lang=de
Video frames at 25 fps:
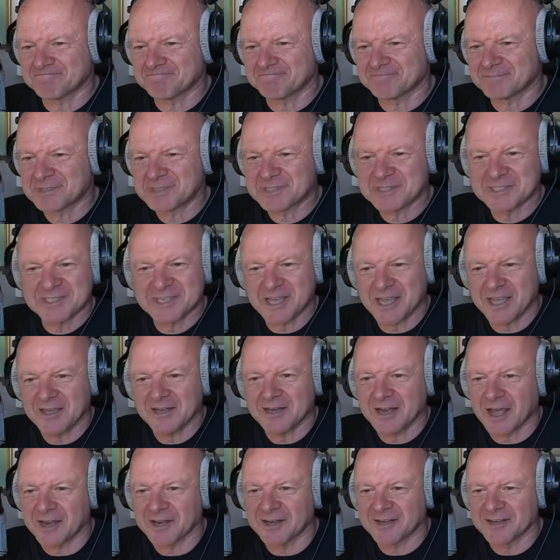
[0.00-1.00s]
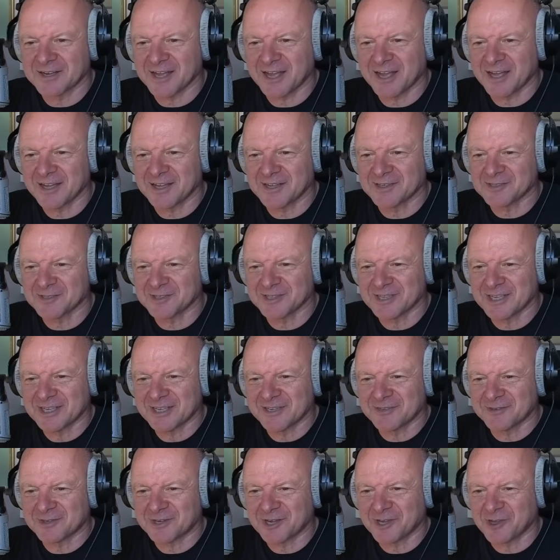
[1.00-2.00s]
Szenen, ja, also
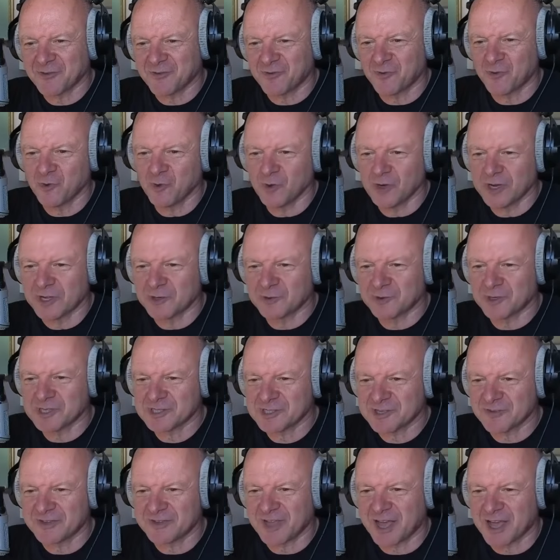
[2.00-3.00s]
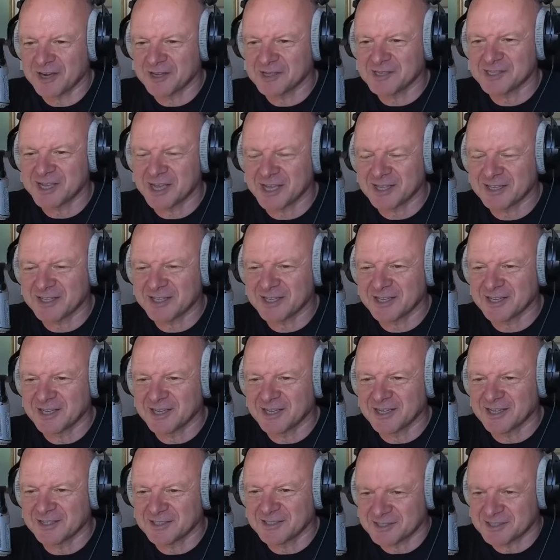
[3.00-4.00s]
oder Gefühle. Du hast auf der einen Seite
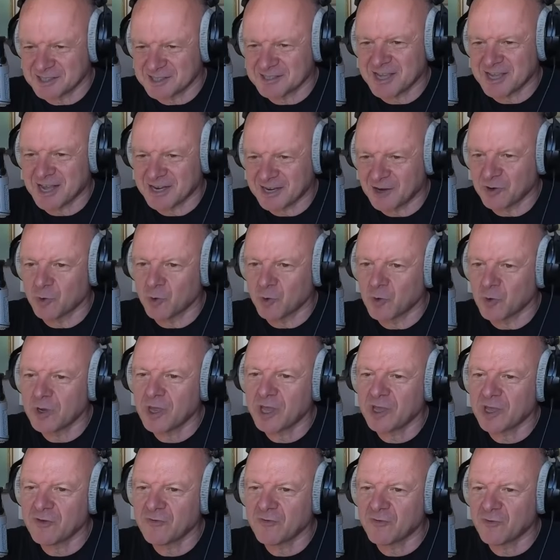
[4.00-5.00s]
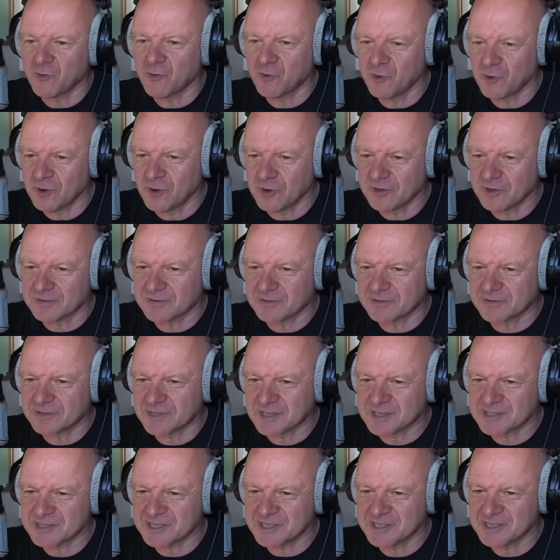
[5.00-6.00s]
dieses mhm. analoge Gefühl,
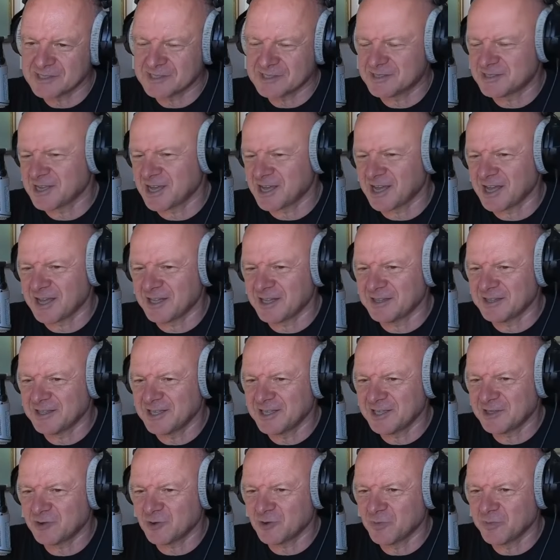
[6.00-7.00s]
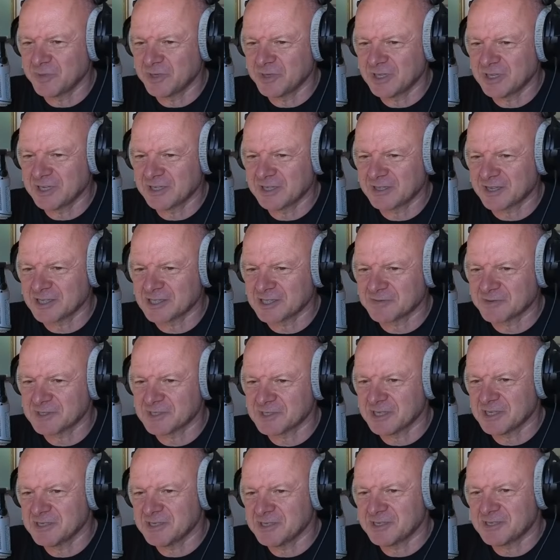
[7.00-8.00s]
das ist ja nicht unbedingt das, was
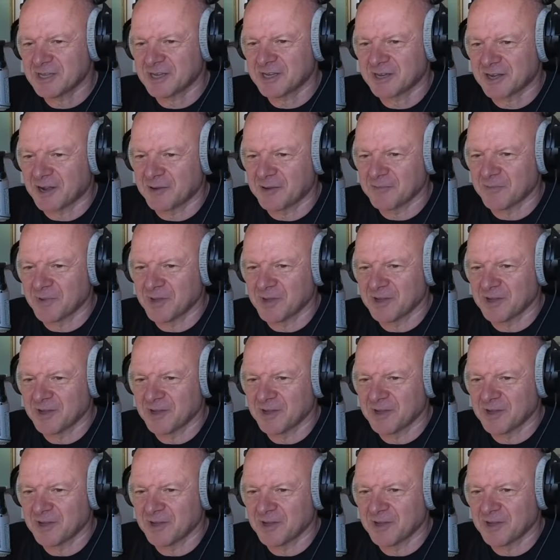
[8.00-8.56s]
Instagram